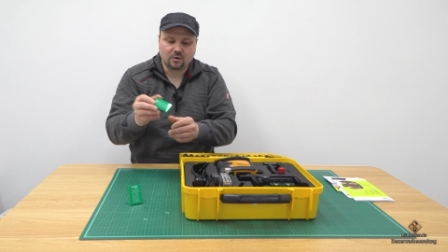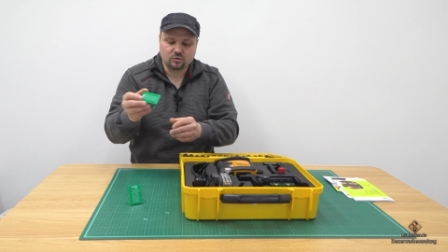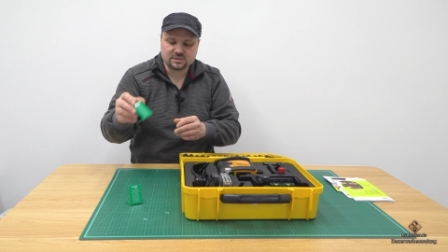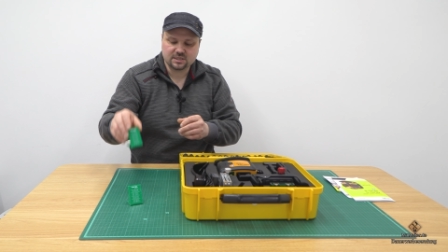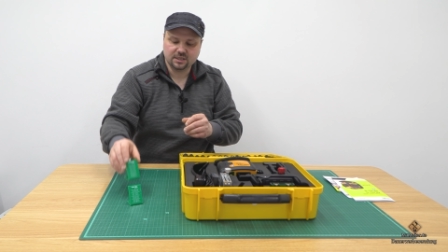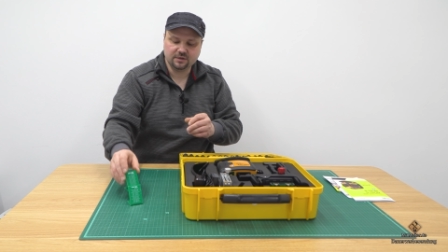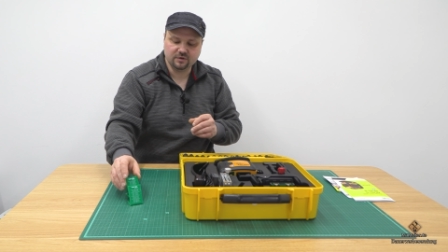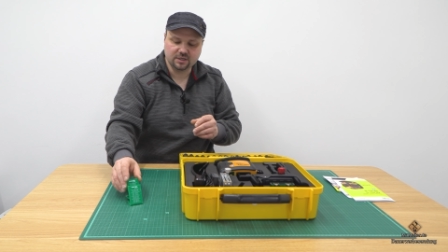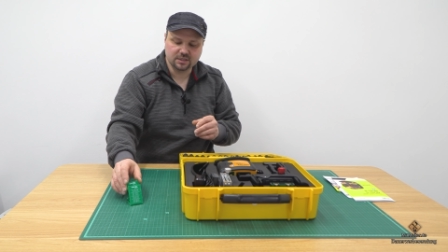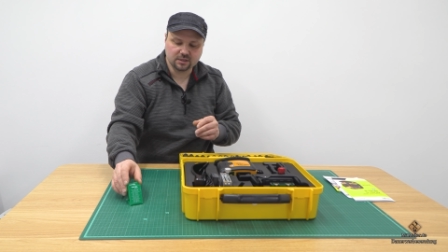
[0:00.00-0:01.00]

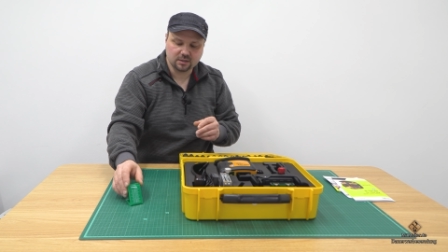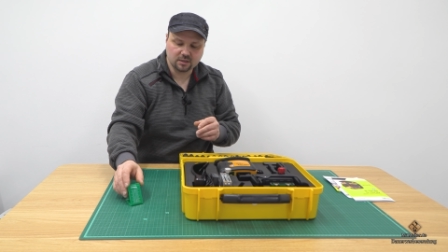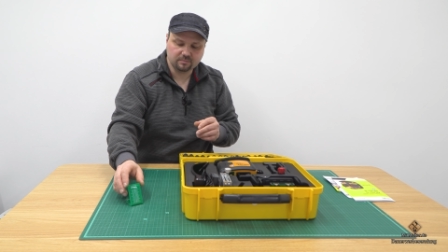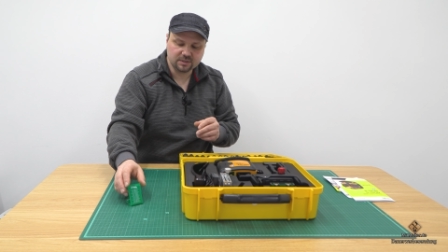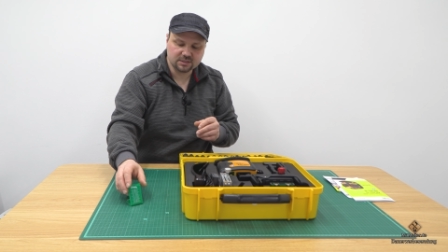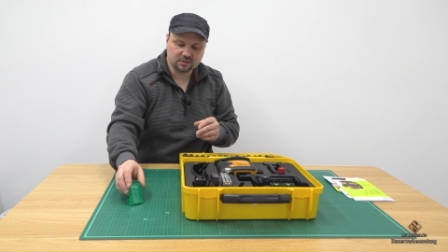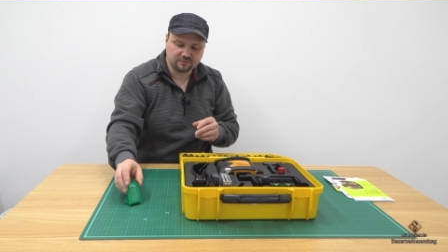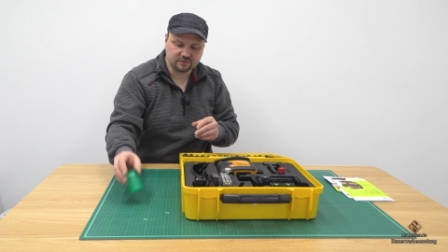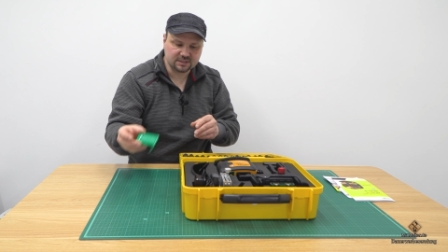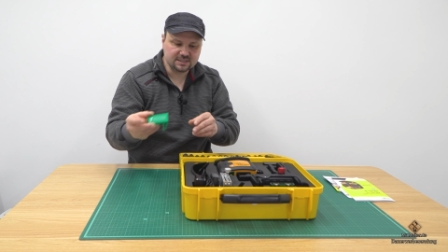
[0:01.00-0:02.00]
ausnivellieren mit
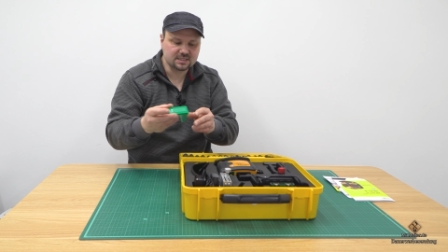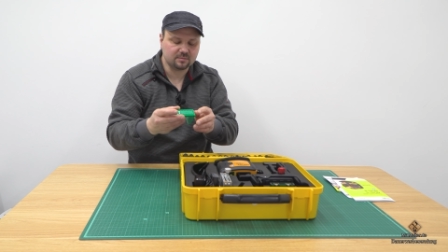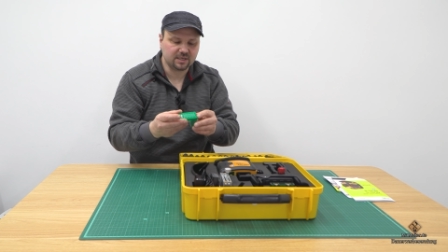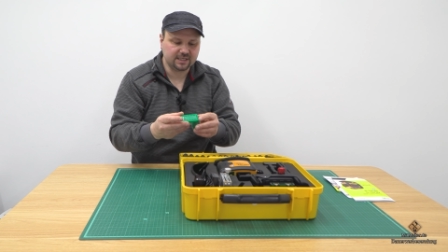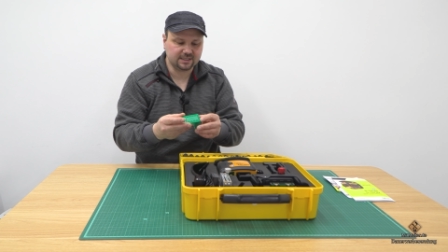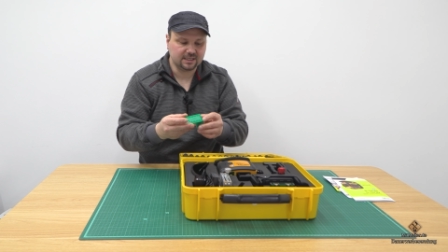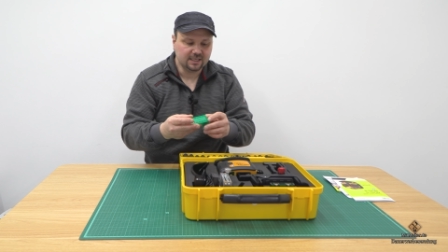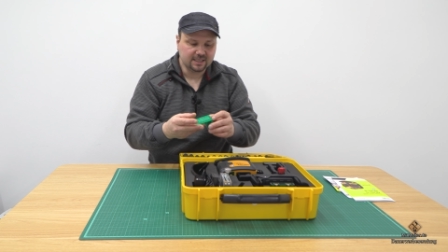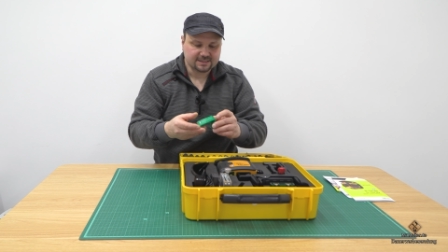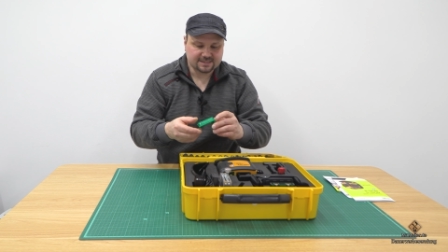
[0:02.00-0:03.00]
Hilfe dieser beiden
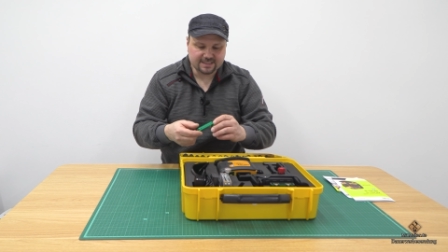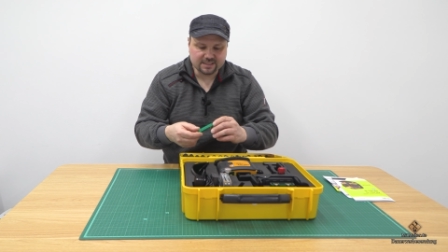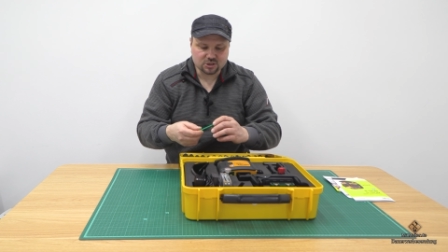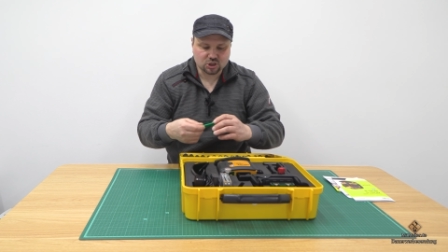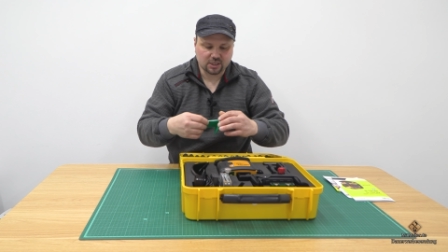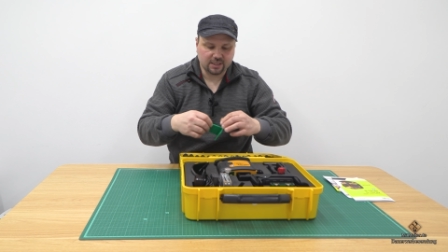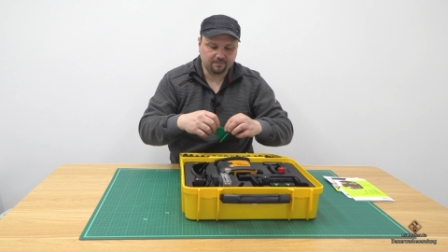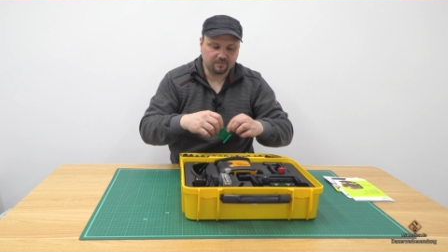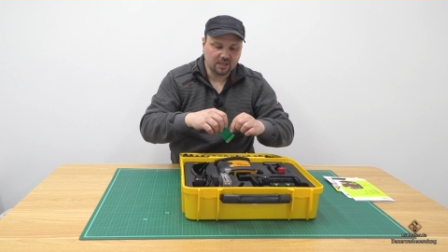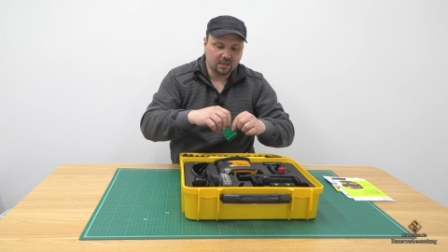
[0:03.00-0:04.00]

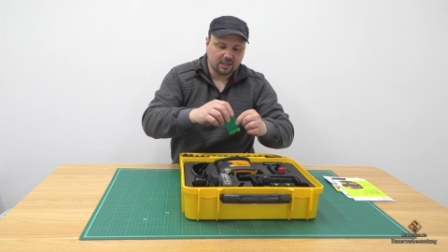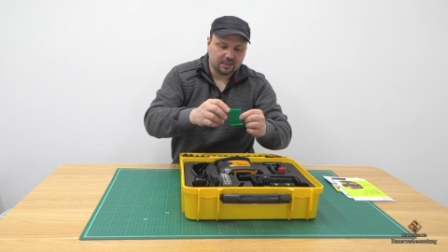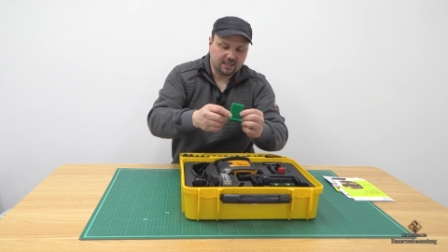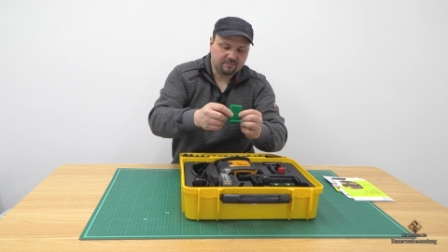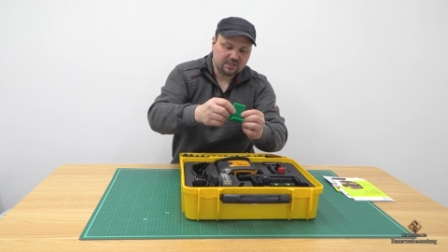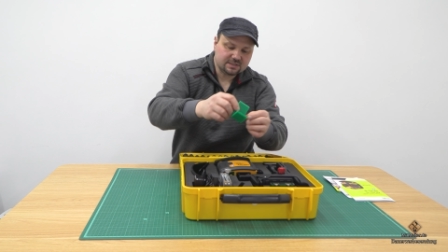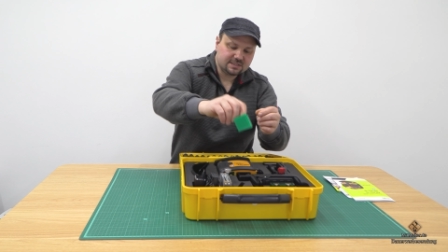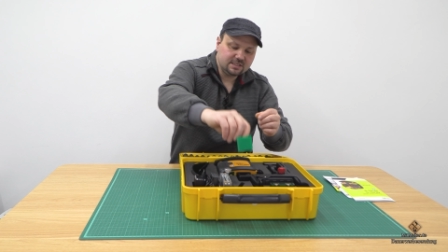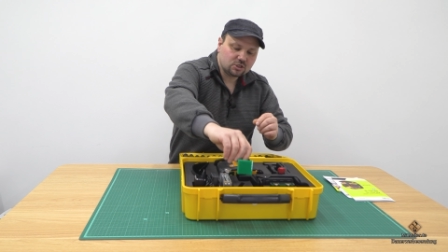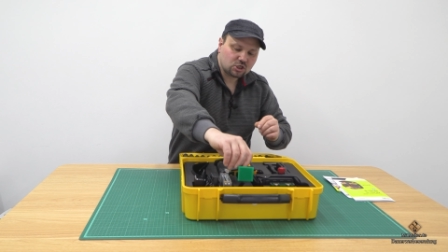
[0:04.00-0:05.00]
Zielscheiben. Neben den
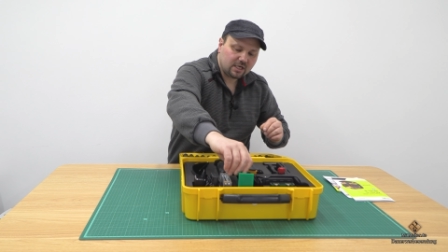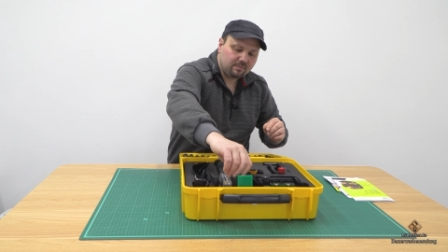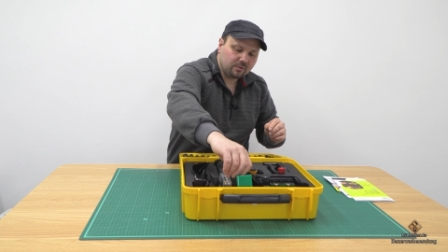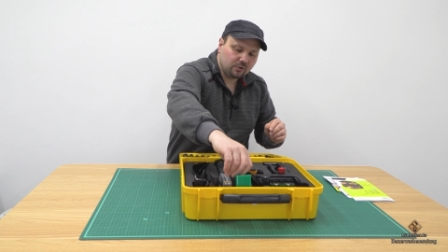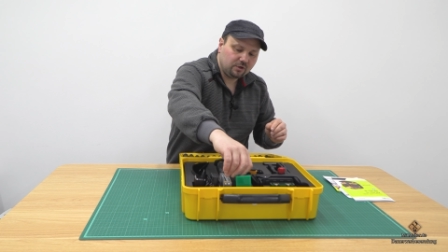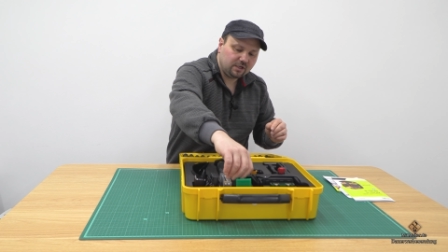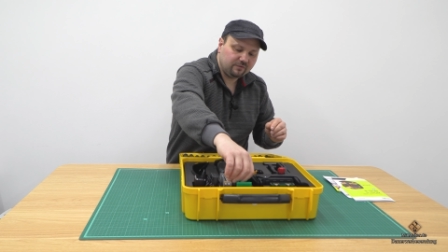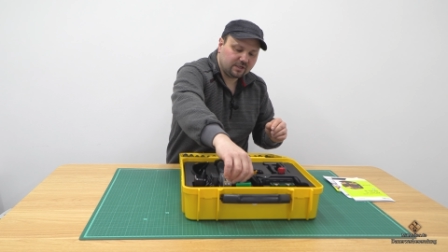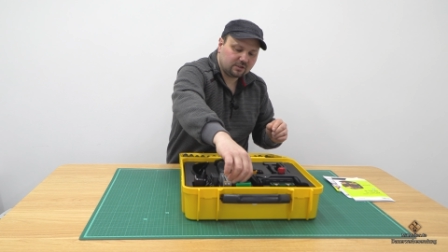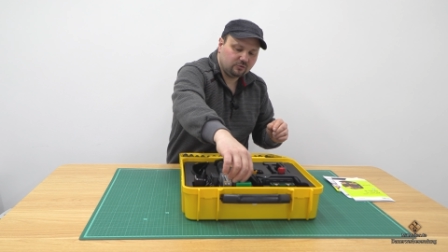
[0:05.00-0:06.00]
Zielscheiben benötigen
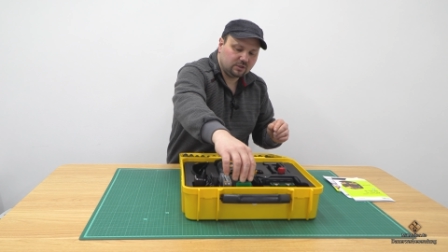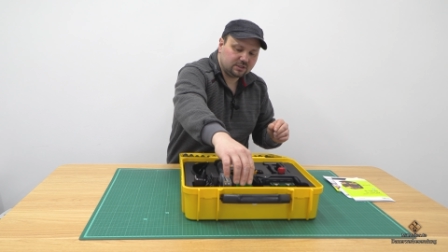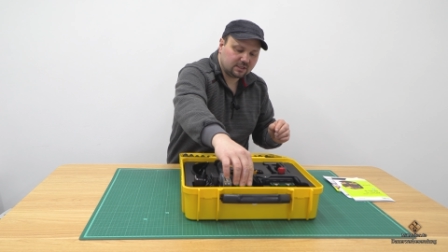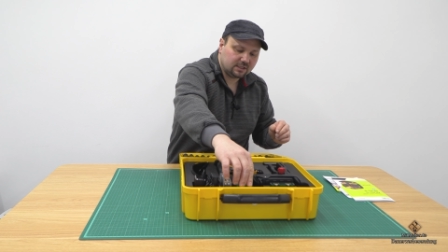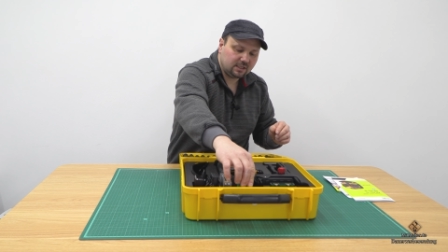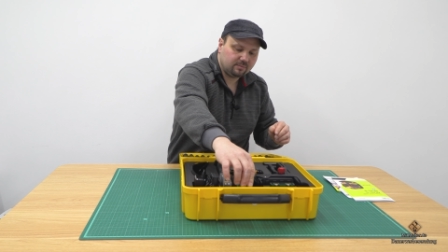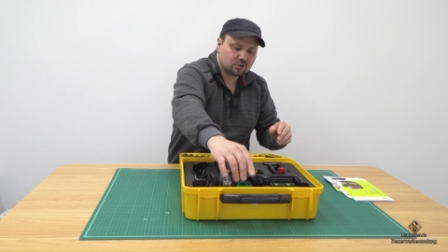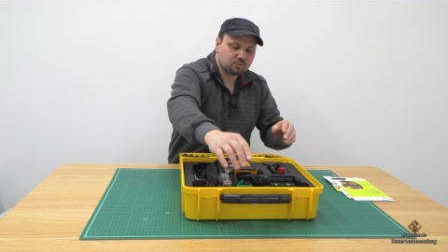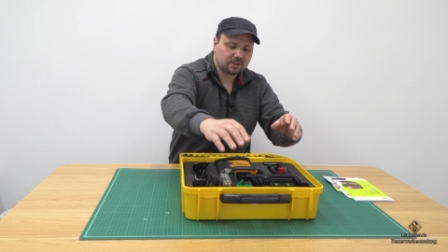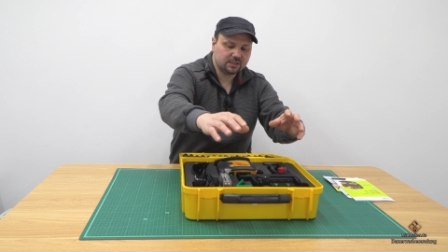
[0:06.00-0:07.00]
wir natürlich dann
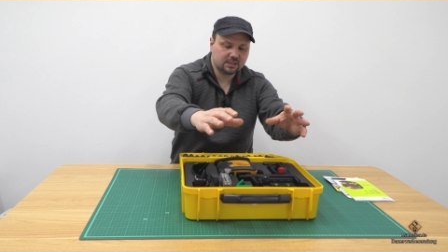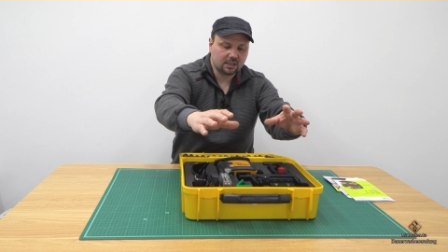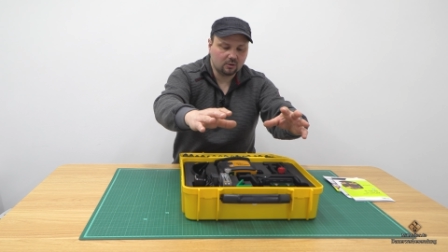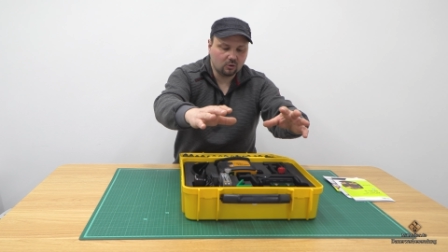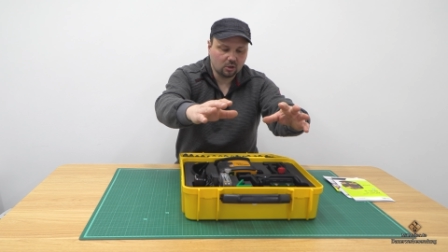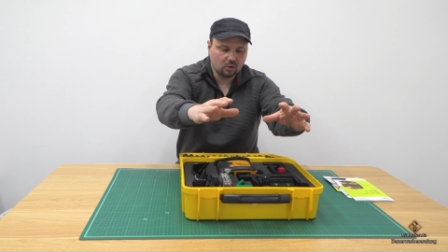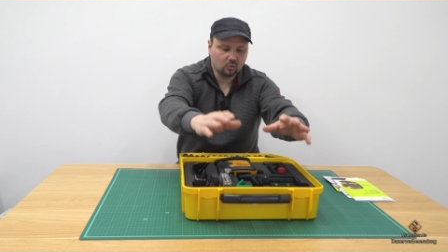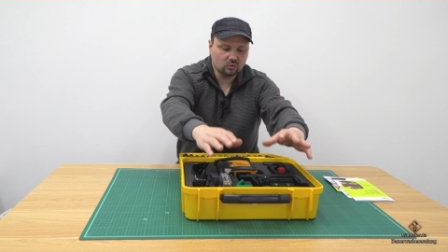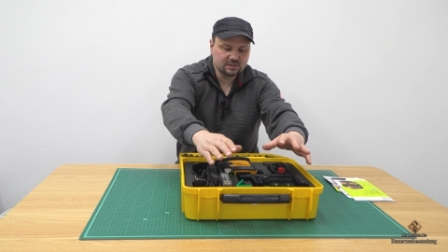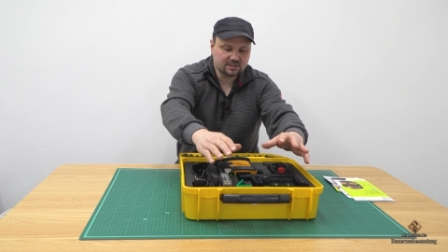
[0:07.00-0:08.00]
dementsprechend auch
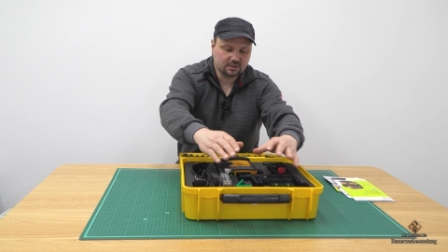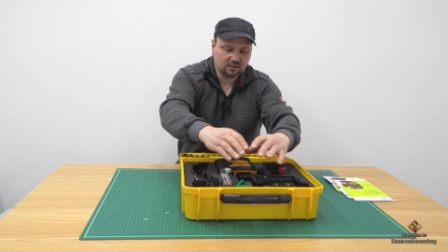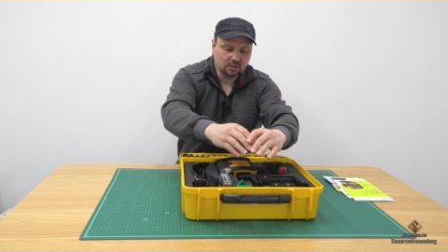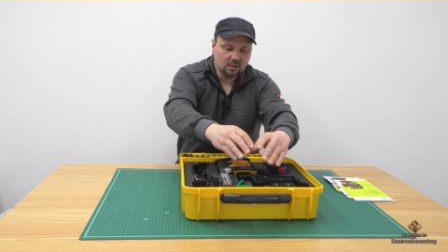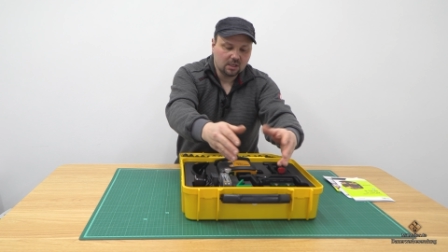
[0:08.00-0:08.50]
unsere